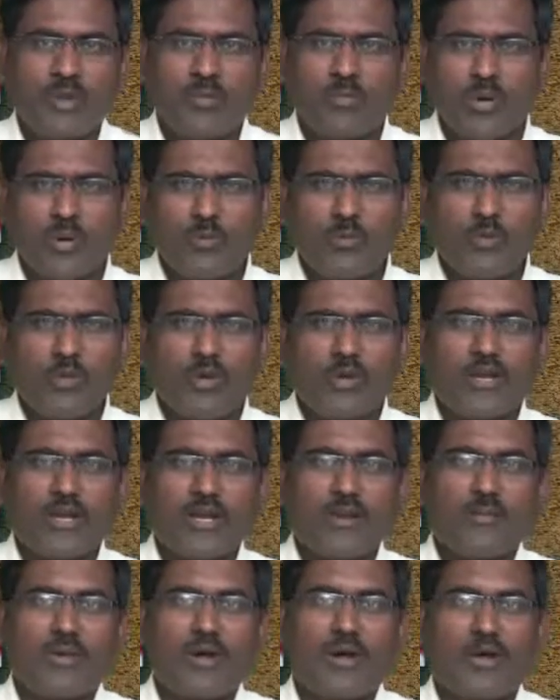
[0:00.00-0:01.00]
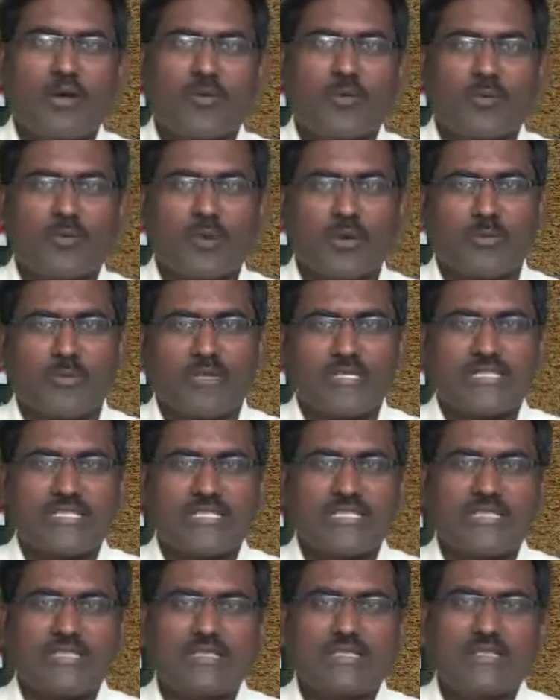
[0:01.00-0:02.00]
ప్రభు యొక్క మహాకృపను
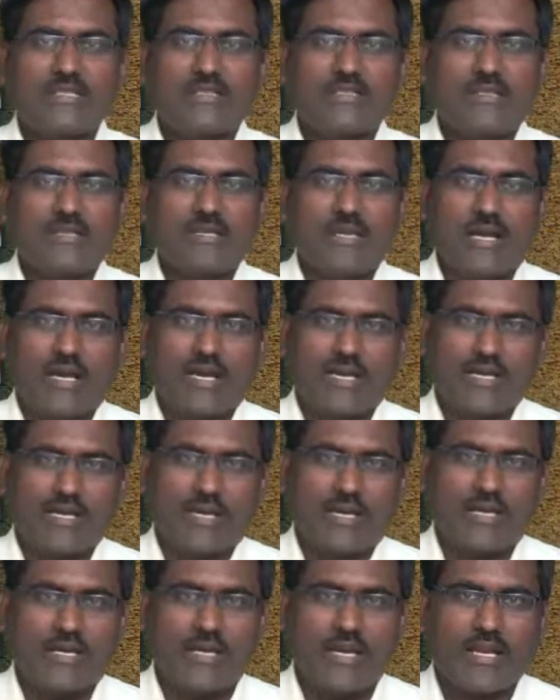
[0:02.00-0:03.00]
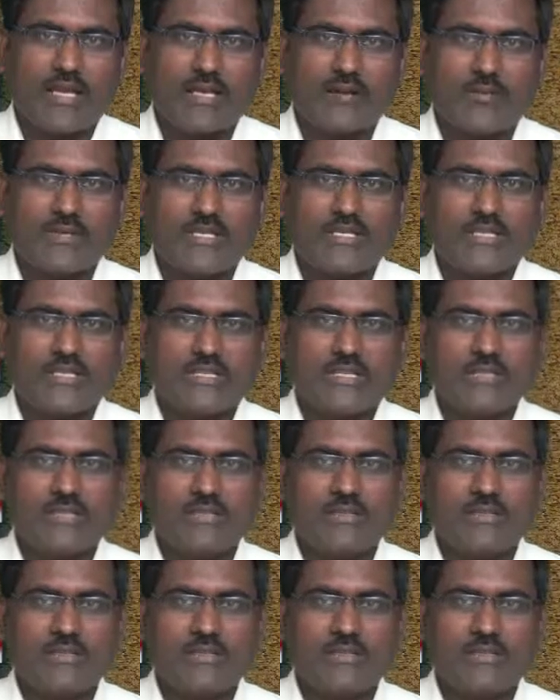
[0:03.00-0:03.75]
బట్టి ఆయన కనికరాన్ని బట్టి